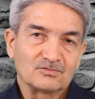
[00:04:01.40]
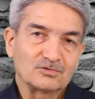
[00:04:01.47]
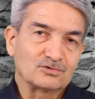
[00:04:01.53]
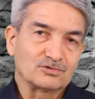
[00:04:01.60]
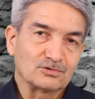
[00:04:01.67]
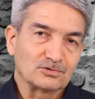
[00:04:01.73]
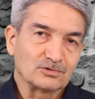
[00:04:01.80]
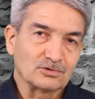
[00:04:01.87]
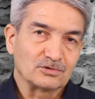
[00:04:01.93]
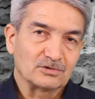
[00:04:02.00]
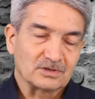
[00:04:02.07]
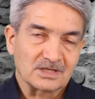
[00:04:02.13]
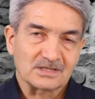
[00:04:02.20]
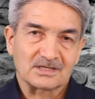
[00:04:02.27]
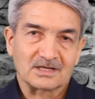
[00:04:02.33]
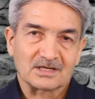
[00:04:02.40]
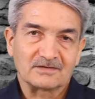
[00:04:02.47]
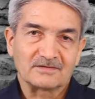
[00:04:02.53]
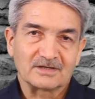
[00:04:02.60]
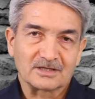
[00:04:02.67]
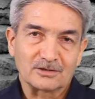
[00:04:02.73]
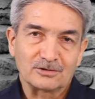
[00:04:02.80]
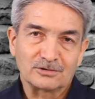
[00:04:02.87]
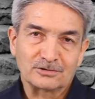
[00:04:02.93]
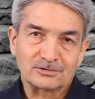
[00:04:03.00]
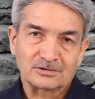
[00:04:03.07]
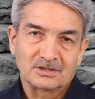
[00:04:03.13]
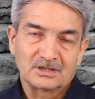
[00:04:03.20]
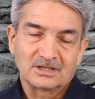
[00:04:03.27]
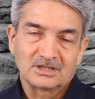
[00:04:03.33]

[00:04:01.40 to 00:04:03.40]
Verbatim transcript: vukuu nazara veriliyor.